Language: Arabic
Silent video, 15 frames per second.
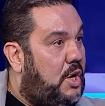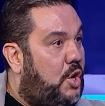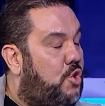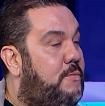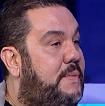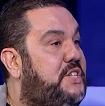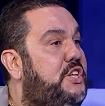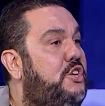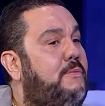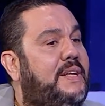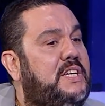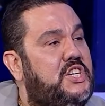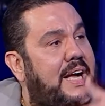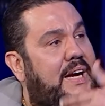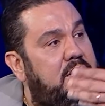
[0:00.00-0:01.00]
وماشيين وما
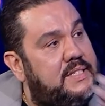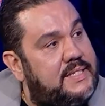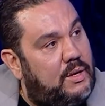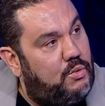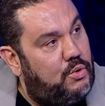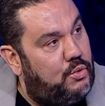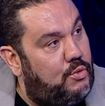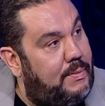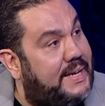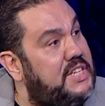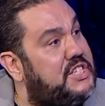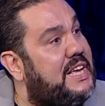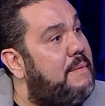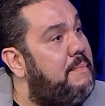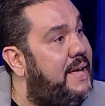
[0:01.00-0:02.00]
عندناش الحق نصوروا وما
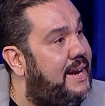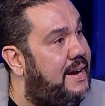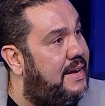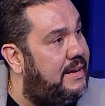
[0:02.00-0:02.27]
عندناش كاميرا